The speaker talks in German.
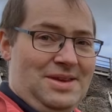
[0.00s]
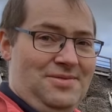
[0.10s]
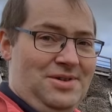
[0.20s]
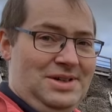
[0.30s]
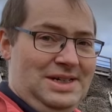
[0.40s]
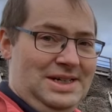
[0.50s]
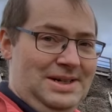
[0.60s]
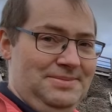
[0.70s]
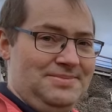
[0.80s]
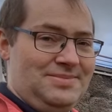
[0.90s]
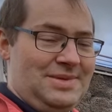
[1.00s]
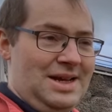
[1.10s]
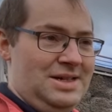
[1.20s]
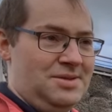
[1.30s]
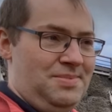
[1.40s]
von hier,
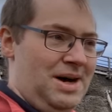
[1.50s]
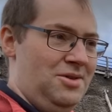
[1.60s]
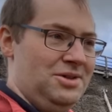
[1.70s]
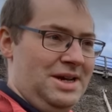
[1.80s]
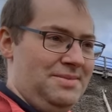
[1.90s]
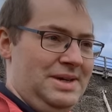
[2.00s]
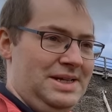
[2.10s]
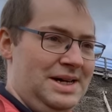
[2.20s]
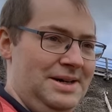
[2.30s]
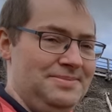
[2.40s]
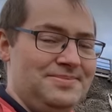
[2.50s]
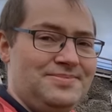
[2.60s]
also ein paar hundert Meter.